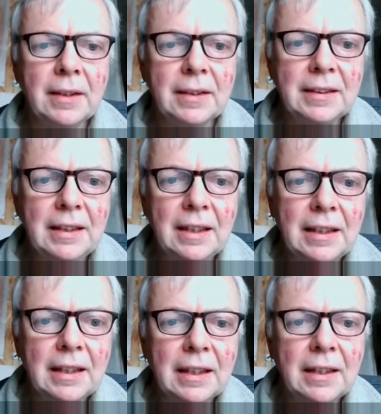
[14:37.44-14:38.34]

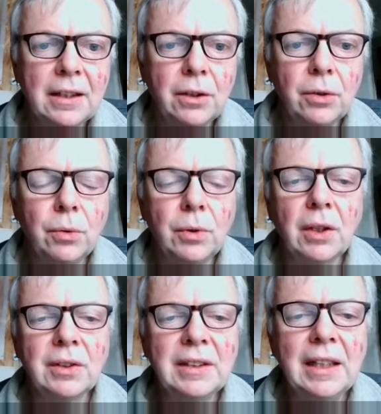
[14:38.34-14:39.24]
sicherlich
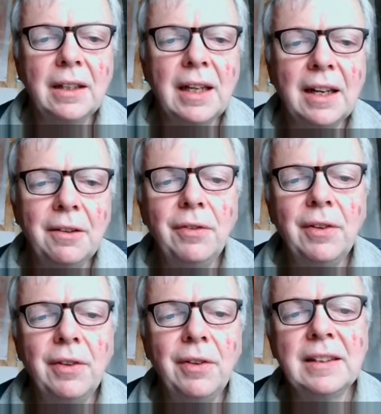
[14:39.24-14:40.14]
durchaus sehr
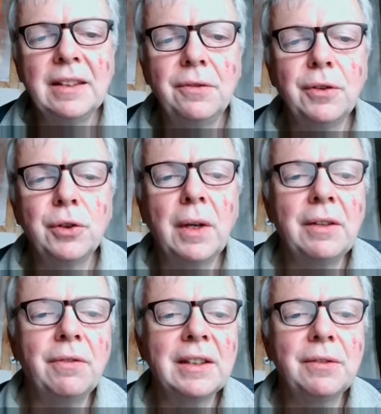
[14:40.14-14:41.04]
anfällig sind für so
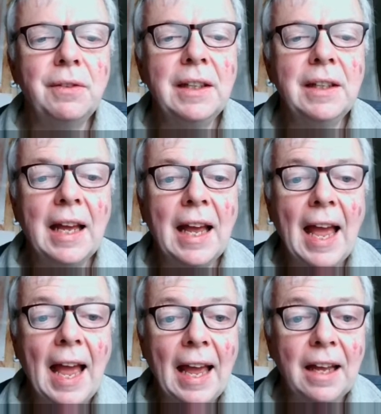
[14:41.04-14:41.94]
etwas wie
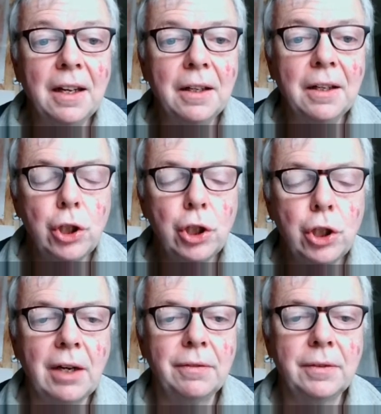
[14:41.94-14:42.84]

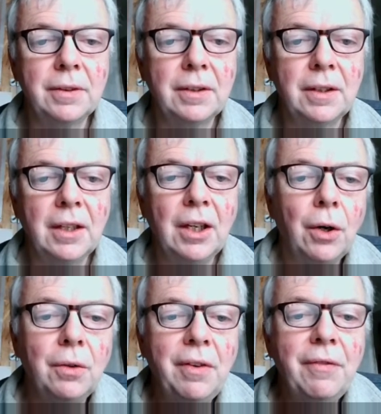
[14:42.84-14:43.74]
Herrschaft.
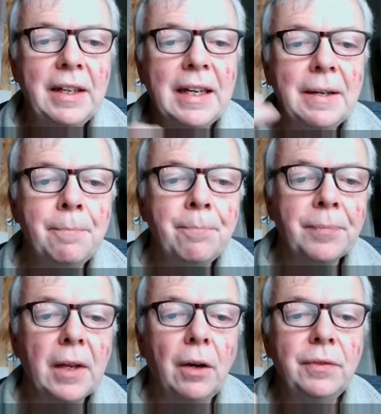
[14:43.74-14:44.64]
Und wenn wir denn
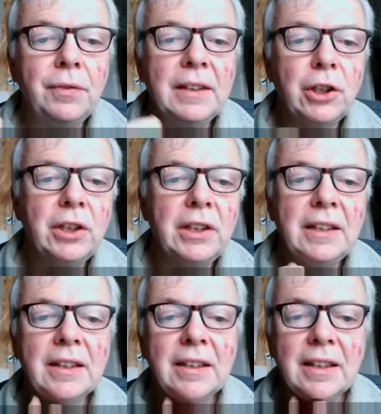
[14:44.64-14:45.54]
auf die
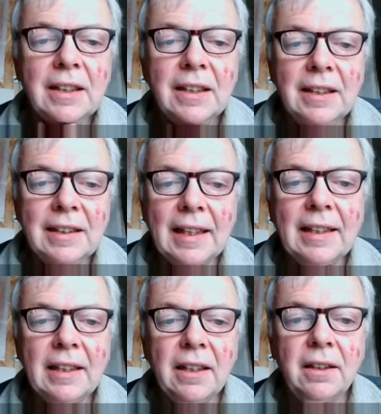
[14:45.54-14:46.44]
Geschichte der
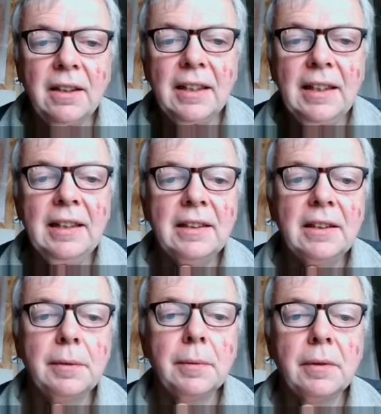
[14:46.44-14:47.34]
Kirchen
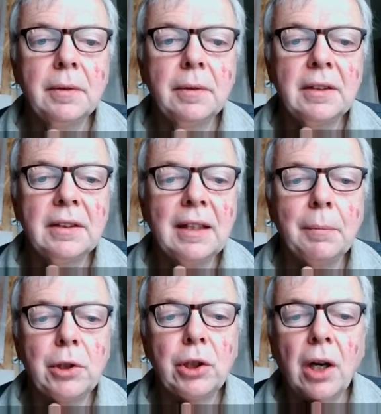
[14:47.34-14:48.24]

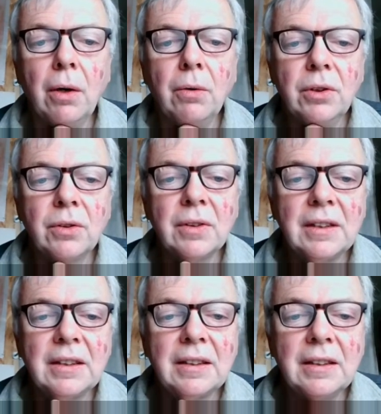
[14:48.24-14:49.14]
insgesamt schauen, so
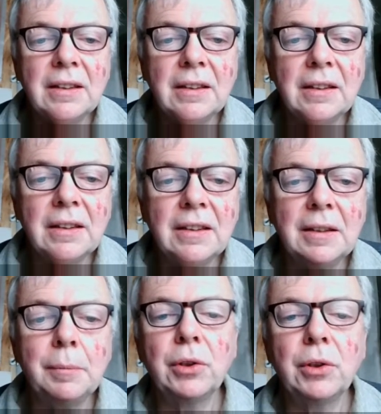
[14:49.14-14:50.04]
ist es
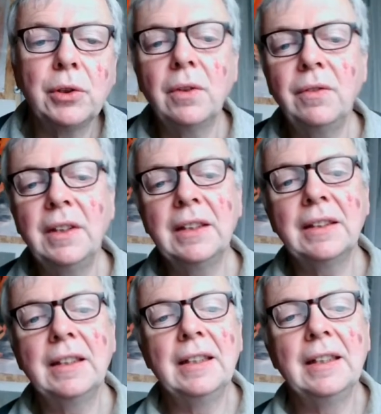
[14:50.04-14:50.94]
immer so gewesen,